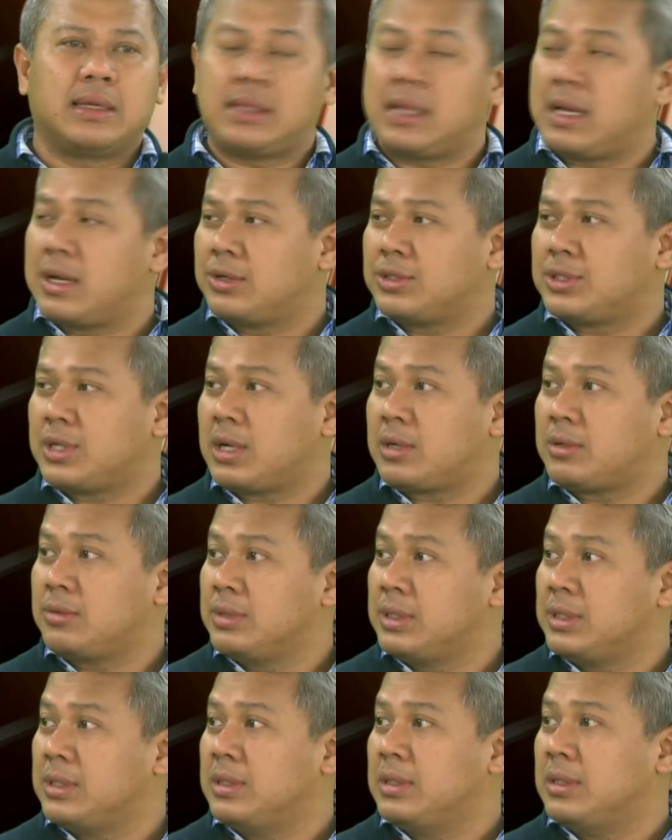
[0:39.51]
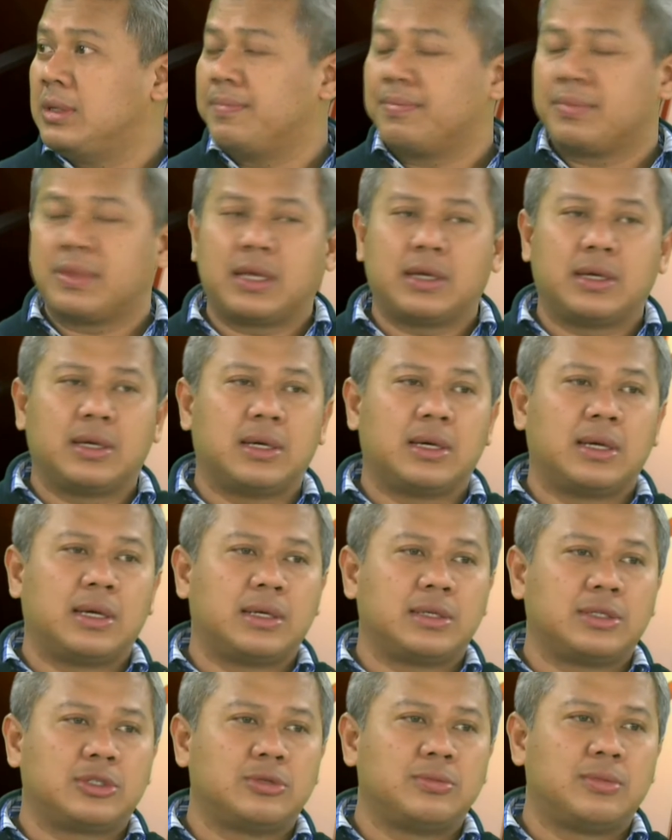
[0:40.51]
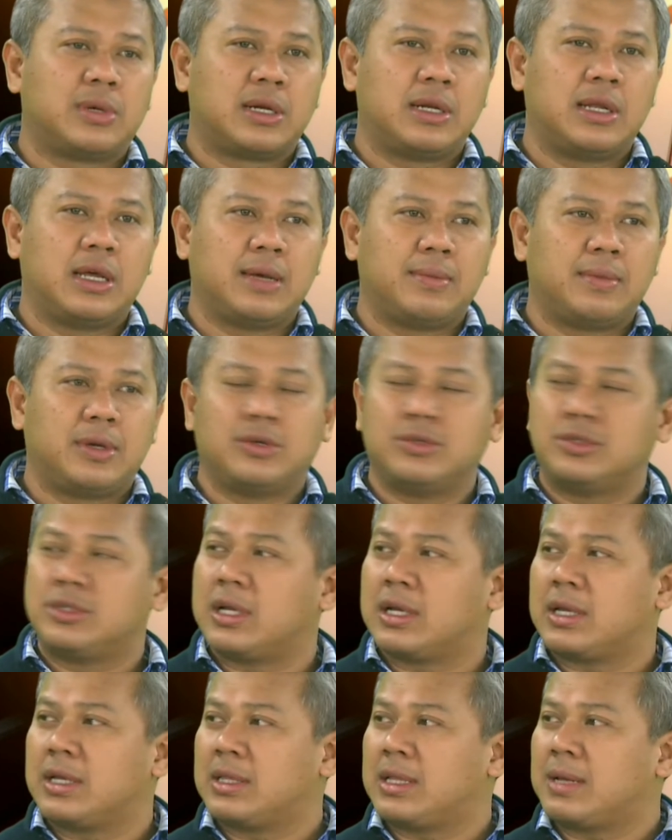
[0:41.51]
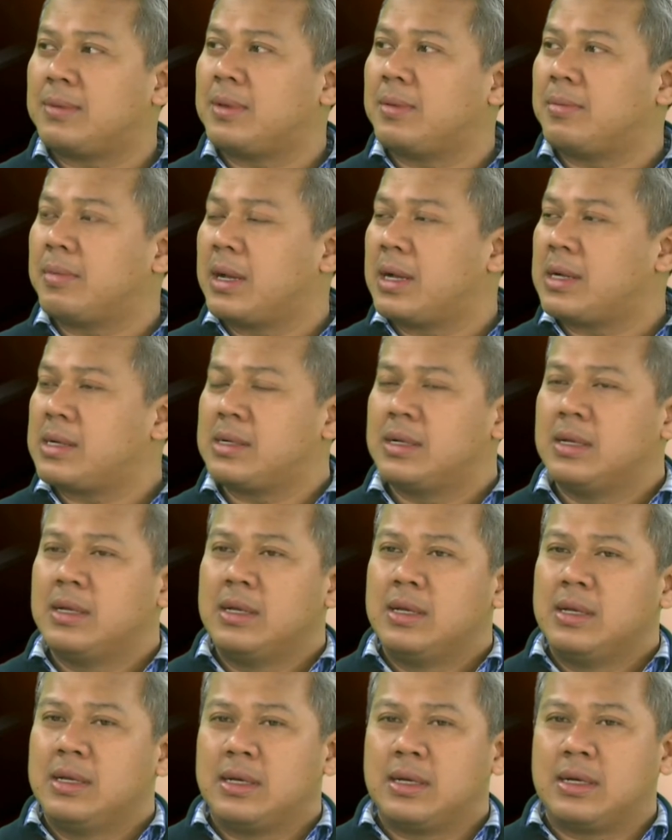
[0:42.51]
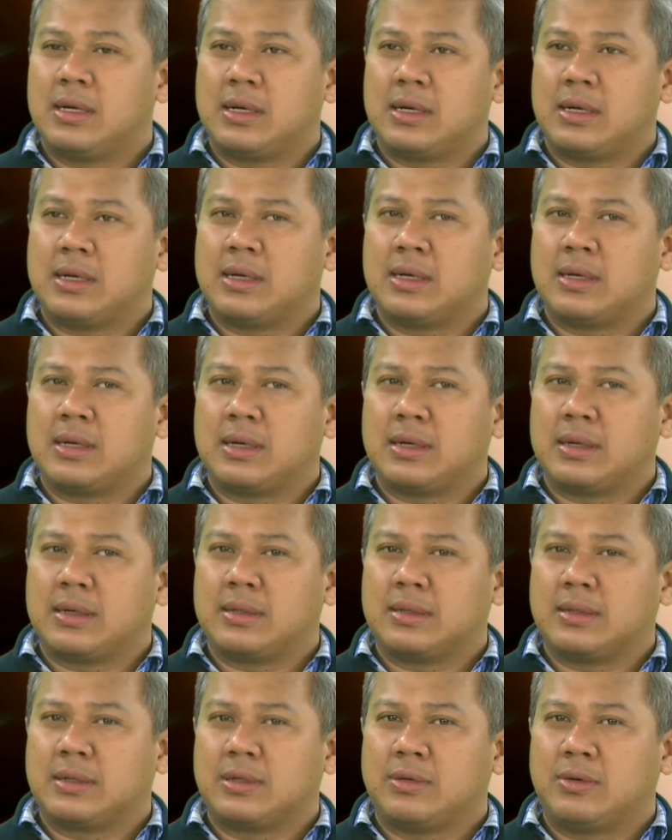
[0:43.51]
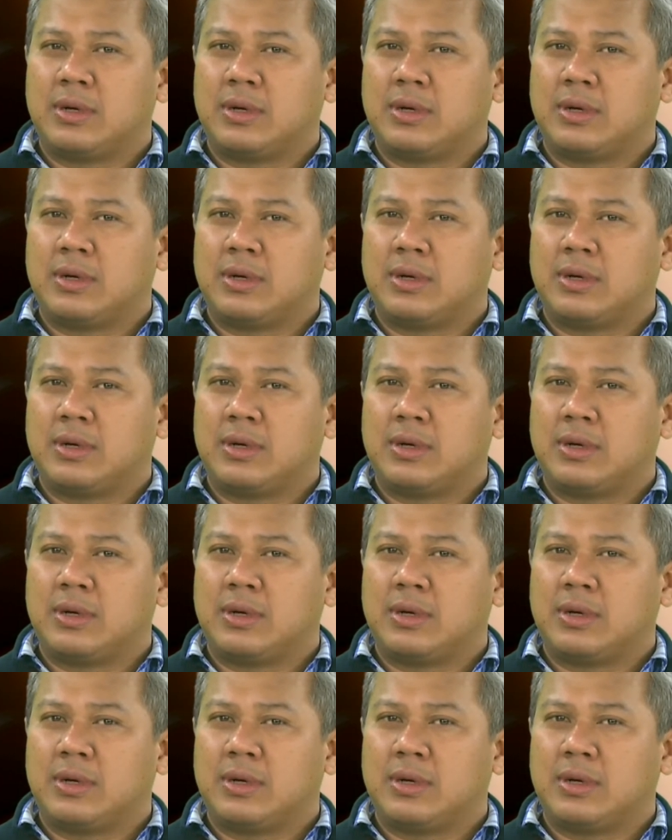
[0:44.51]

kita harus akui uh, sumber daya manusia kita memang uh,